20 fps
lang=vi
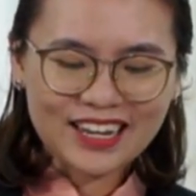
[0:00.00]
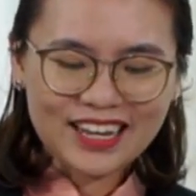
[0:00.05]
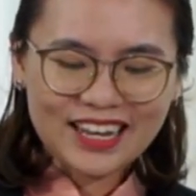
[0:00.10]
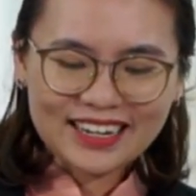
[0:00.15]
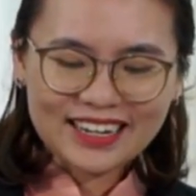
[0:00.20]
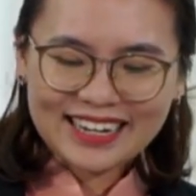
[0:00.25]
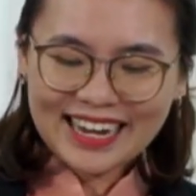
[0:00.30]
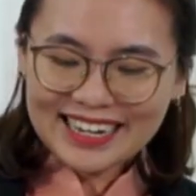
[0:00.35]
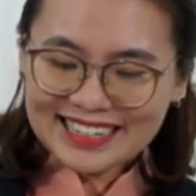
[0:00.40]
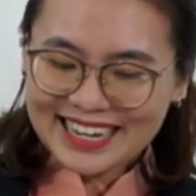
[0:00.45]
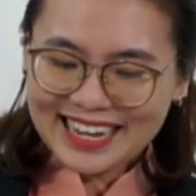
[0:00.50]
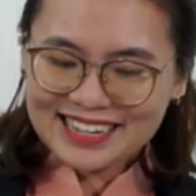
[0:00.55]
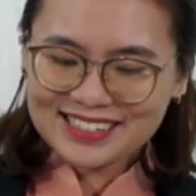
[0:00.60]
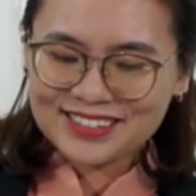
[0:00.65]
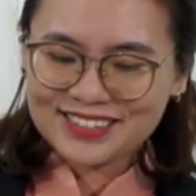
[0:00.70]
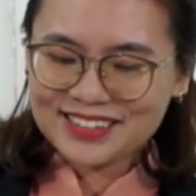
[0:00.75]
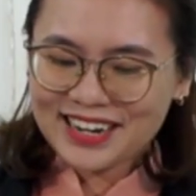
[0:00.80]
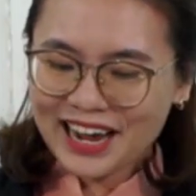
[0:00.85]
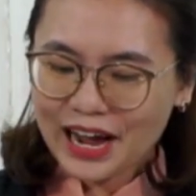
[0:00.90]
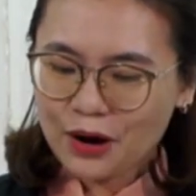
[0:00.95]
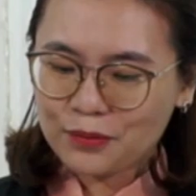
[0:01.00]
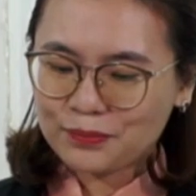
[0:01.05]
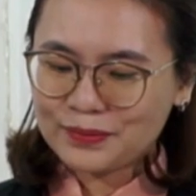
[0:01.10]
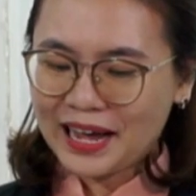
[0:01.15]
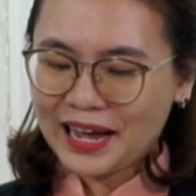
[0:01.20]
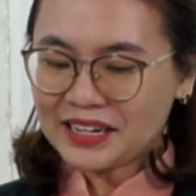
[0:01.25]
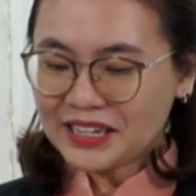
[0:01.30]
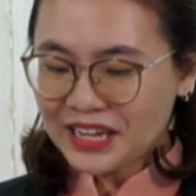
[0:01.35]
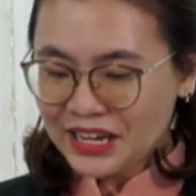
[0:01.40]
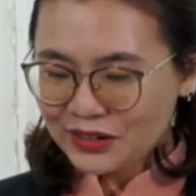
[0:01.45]
các nhà sử học
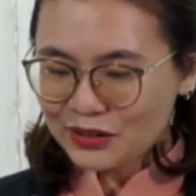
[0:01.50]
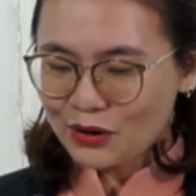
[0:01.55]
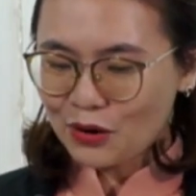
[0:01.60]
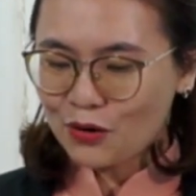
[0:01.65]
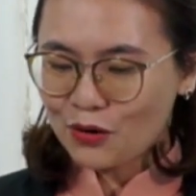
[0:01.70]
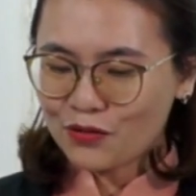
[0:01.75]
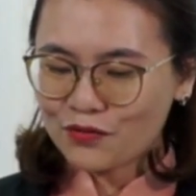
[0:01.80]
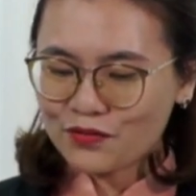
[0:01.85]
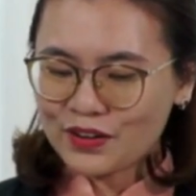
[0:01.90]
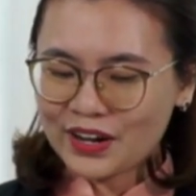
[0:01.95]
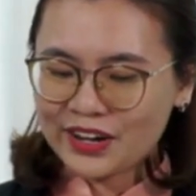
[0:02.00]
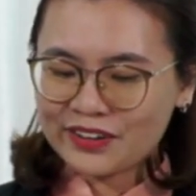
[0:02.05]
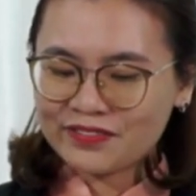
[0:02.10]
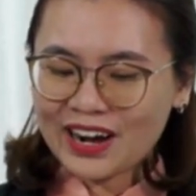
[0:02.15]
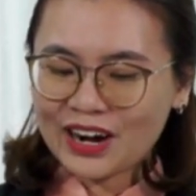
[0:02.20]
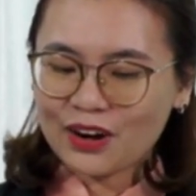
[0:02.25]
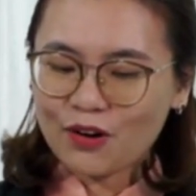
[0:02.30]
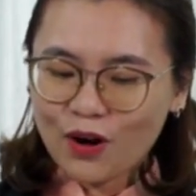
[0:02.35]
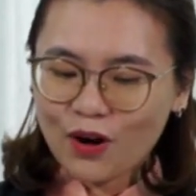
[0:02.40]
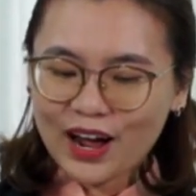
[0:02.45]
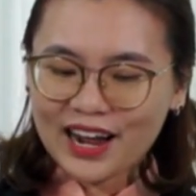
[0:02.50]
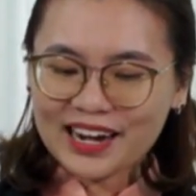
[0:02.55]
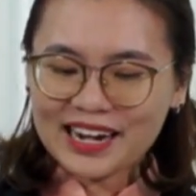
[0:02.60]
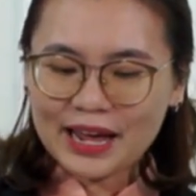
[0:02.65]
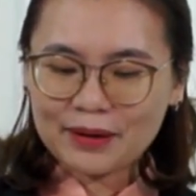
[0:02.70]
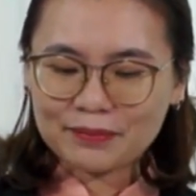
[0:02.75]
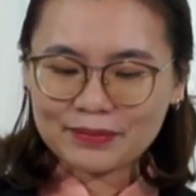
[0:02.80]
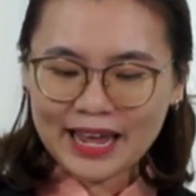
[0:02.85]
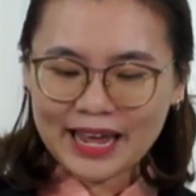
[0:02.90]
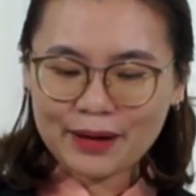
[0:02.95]
đã nghiên cứu về văn hóa
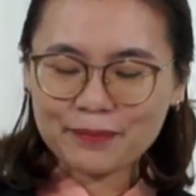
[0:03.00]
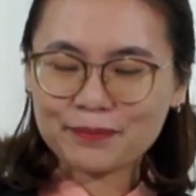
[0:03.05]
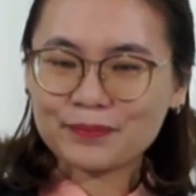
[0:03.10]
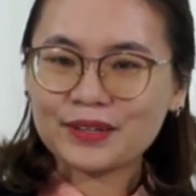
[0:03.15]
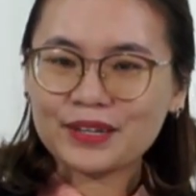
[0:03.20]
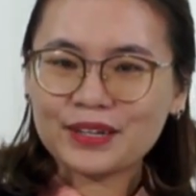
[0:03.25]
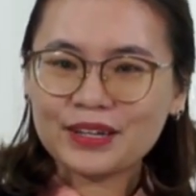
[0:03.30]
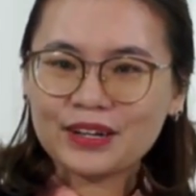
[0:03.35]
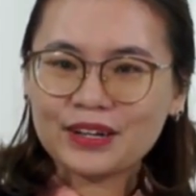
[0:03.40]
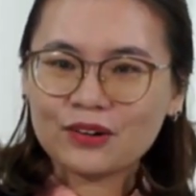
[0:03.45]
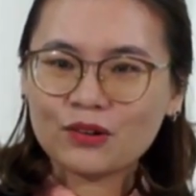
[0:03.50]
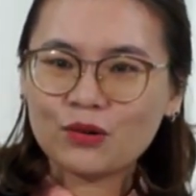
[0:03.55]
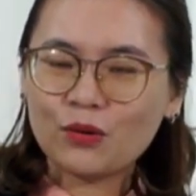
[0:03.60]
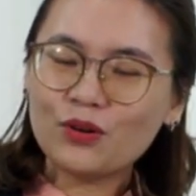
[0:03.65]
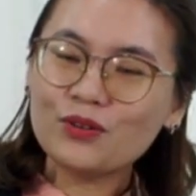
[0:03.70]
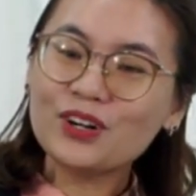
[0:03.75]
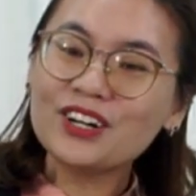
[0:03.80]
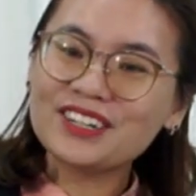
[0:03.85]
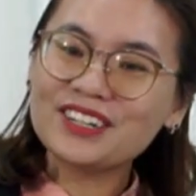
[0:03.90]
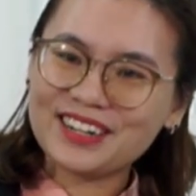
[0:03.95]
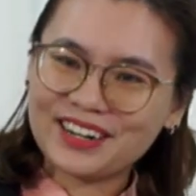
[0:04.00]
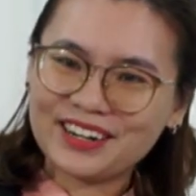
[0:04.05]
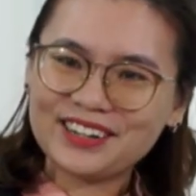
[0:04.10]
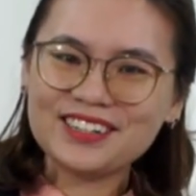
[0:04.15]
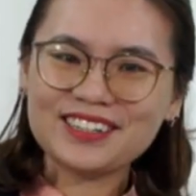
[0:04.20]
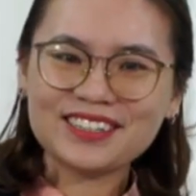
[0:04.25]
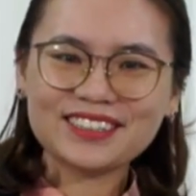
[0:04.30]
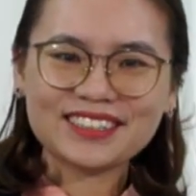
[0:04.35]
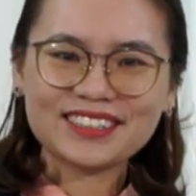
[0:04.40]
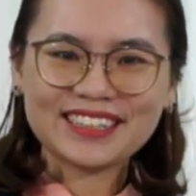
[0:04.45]
làm đẹp của người
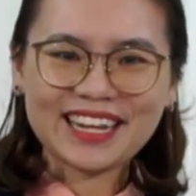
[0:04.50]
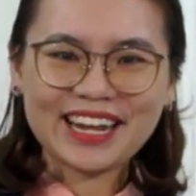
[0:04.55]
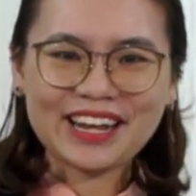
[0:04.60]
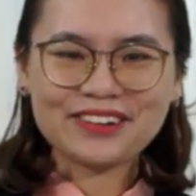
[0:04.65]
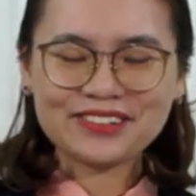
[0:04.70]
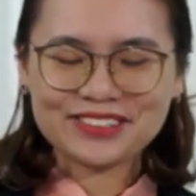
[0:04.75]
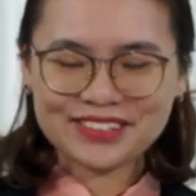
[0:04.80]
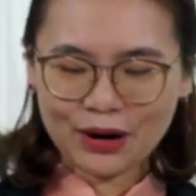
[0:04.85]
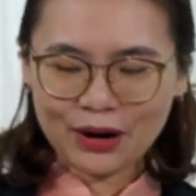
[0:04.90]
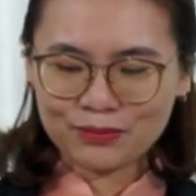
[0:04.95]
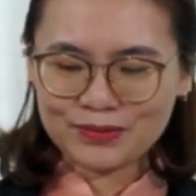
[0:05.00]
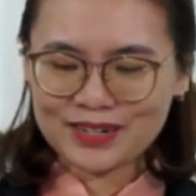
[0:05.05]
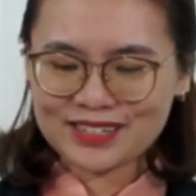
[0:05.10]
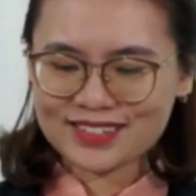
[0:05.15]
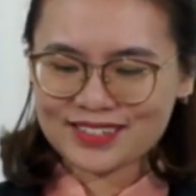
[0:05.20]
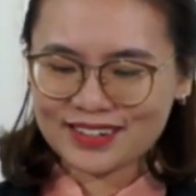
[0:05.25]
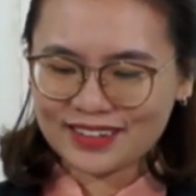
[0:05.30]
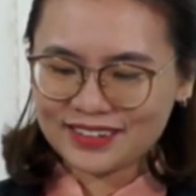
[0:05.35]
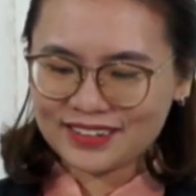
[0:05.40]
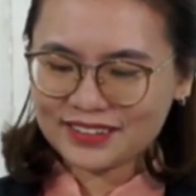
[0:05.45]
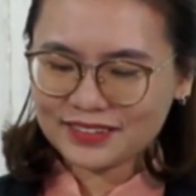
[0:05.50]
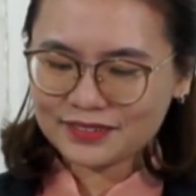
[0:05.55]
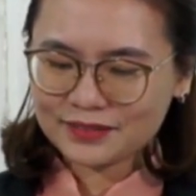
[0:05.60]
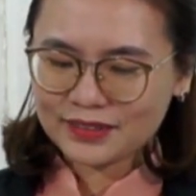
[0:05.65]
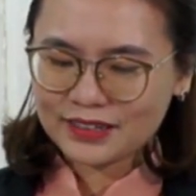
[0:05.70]
nữ theo dòng lịch sử